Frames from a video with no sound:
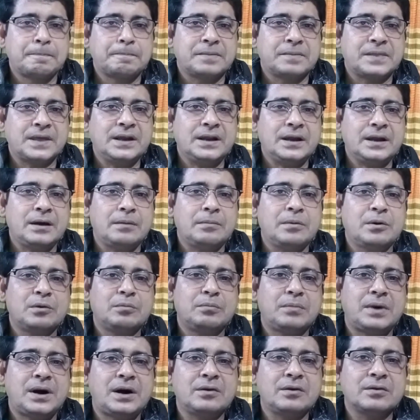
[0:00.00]
তাই না এবং
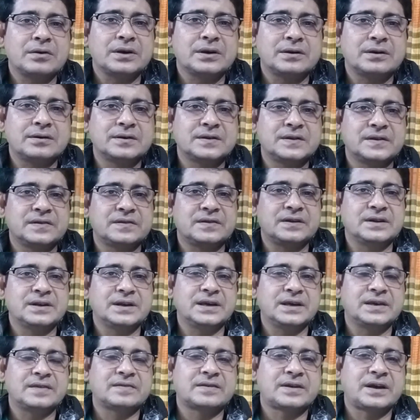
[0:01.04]
মাও কি করতেছে
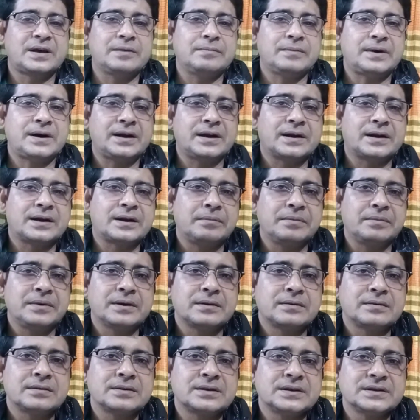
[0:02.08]
নেক্সট টাইম আরেকটা বিয়ে
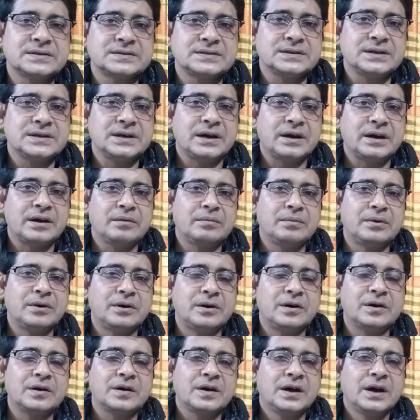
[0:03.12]
করতেছে এবং
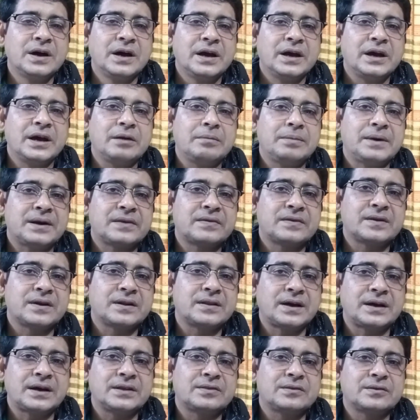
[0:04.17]
এই বাচ্চার
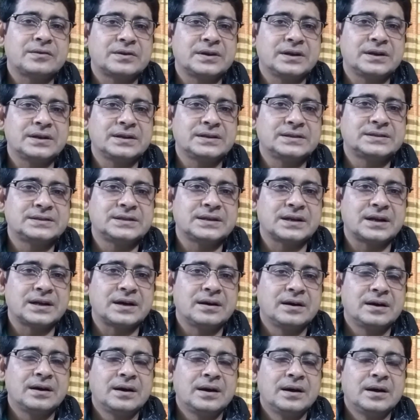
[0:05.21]
দায়িত্ব সে নিচ্ছে না
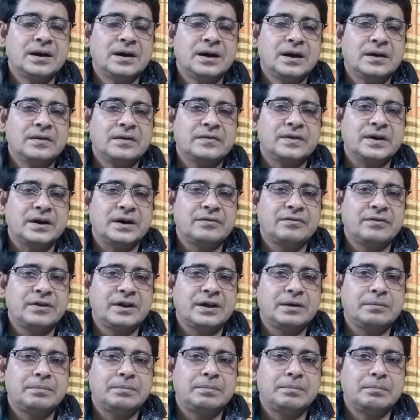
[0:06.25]
যার ফলে
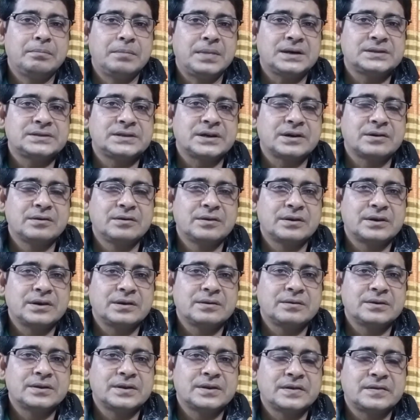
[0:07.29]
বাচ্চাগুলো কি
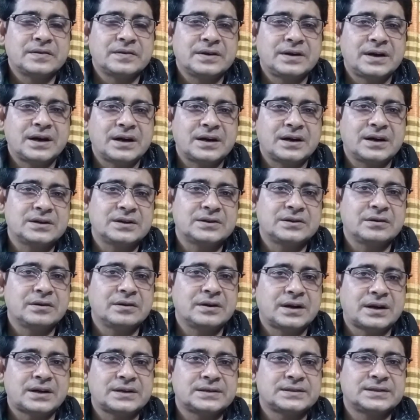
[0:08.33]
করতেছে ঢাকা
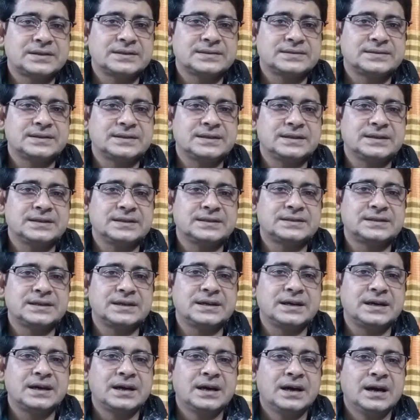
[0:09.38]
শহরে আসতেছে এসে
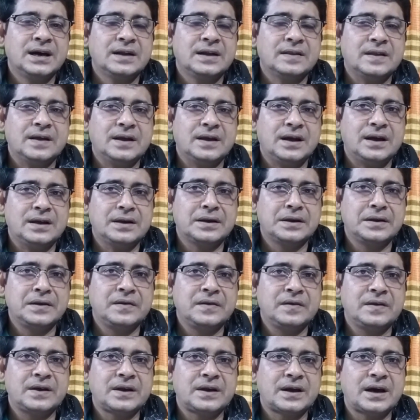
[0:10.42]
তারা
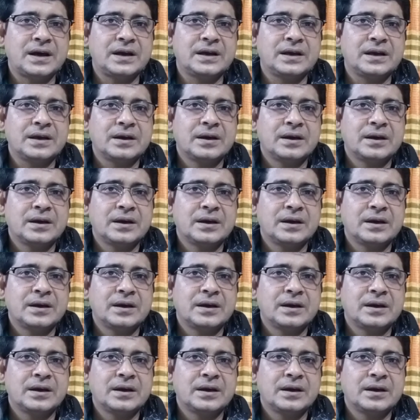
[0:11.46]
নিজেরাই